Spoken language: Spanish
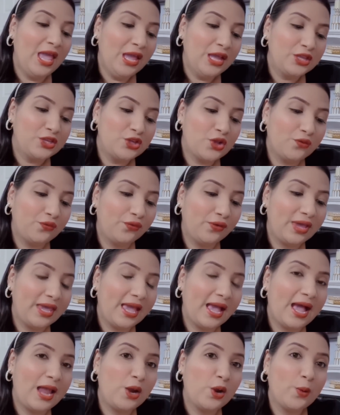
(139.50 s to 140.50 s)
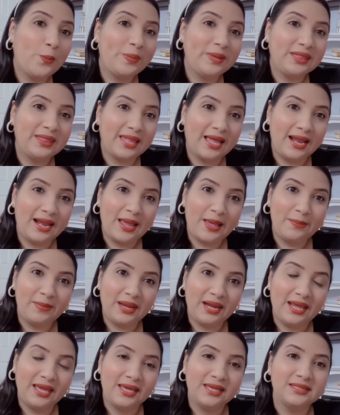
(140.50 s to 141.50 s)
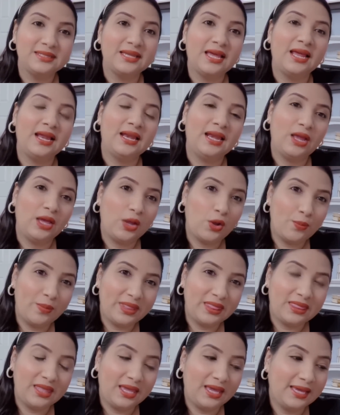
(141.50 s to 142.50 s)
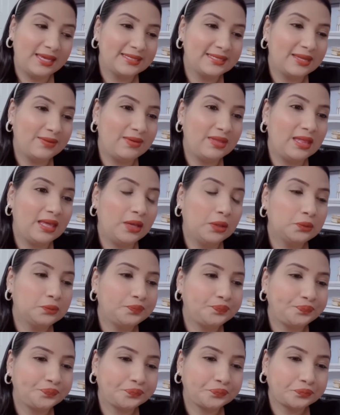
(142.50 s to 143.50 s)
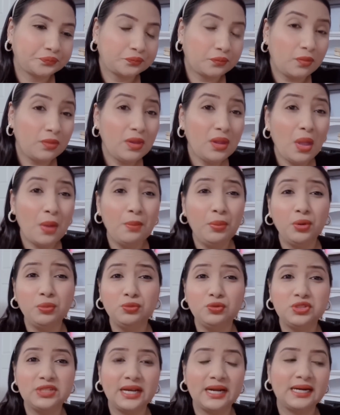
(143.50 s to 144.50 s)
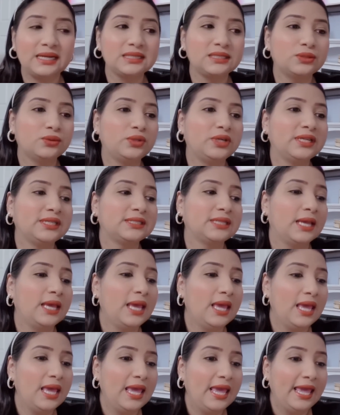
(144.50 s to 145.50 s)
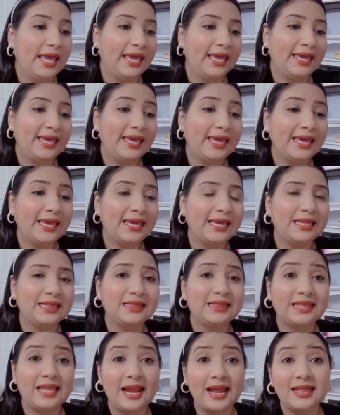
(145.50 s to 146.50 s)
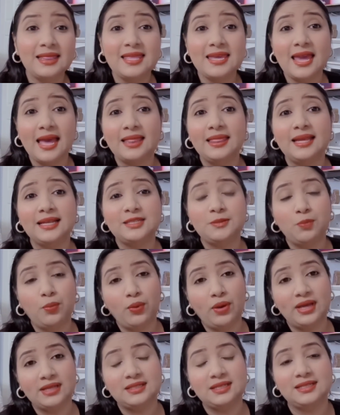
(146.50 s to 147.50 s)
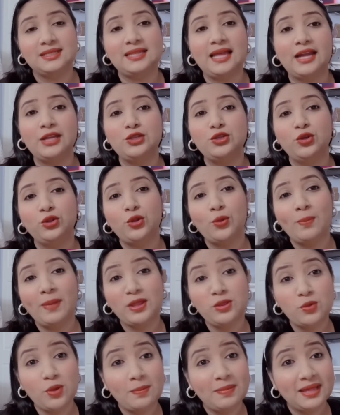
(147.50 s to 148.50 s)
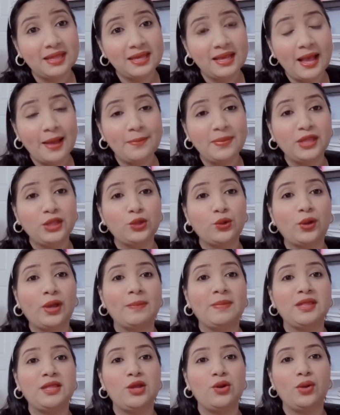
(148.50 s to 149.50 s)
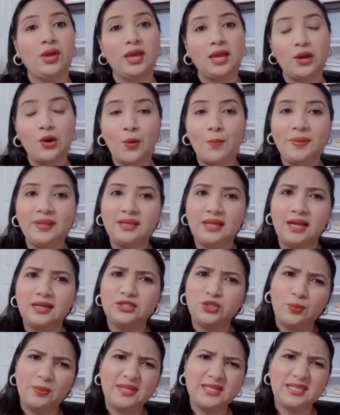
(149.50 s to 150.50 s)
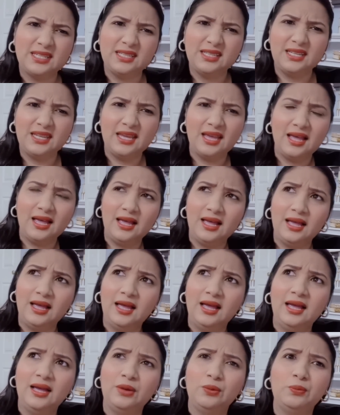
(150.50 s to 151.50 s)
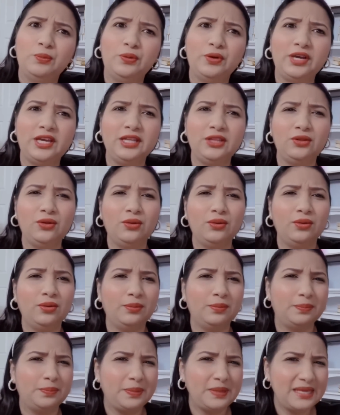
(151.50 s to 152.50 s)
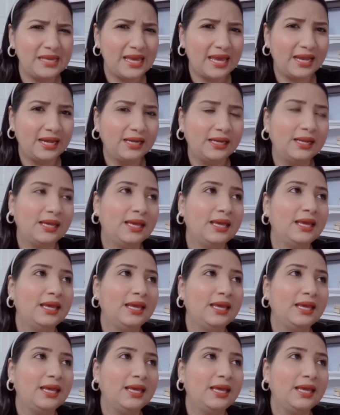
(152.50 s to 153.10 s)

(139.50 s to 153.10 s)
Yo fui al hospital a emergencias, les comenté en ese video por muchas razones. Y tres días después de estar yo tomando el medicamento que me dieron en el hospital, yo me sentía un poquito bien.